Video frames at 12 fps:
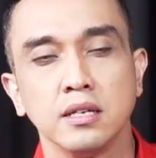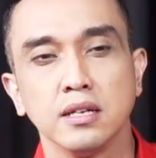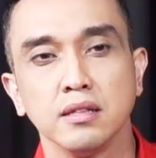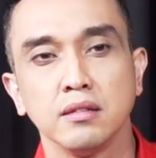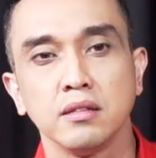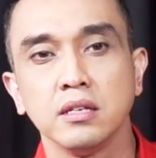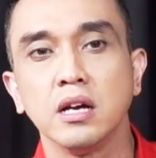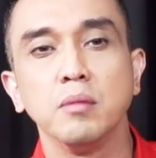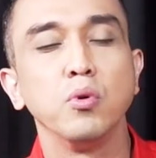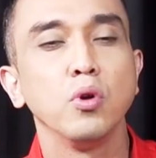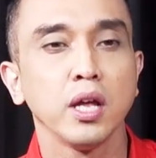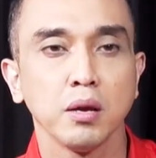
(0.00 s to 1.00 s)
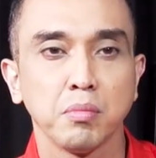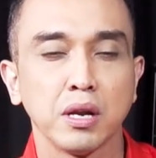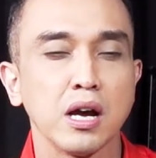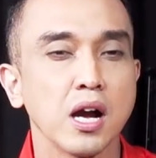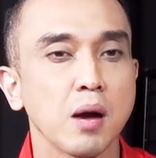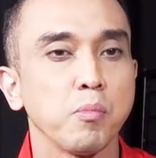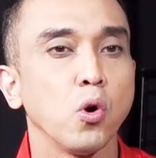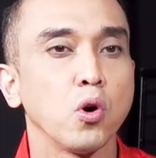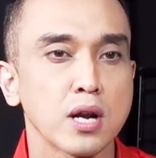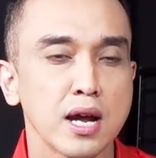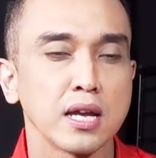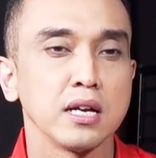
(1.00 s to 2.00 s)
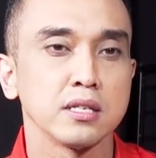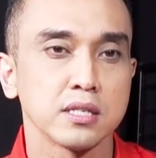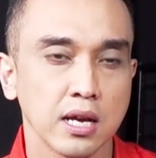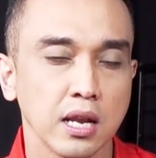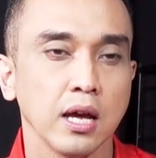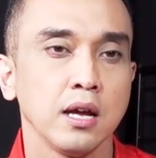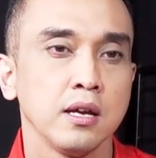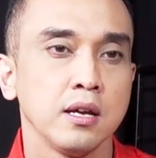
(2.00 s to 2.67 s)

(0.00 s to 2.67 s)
dan tidak boleh menangkap orang yang salah.